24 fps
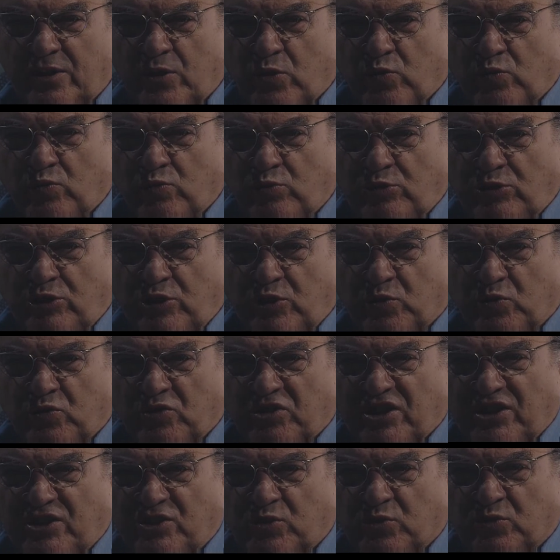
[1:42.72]
um único
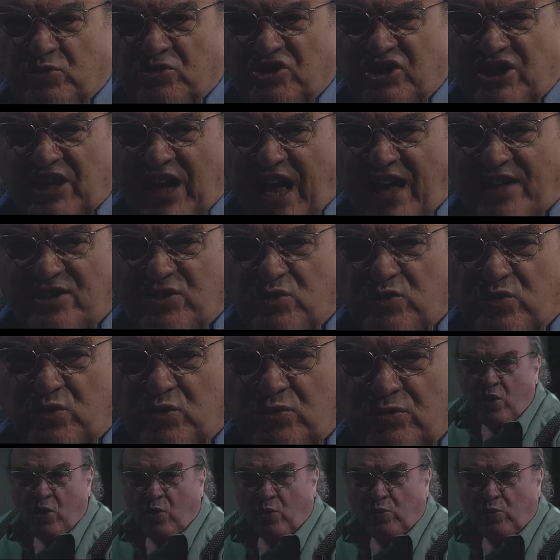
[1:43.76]
risco de aço.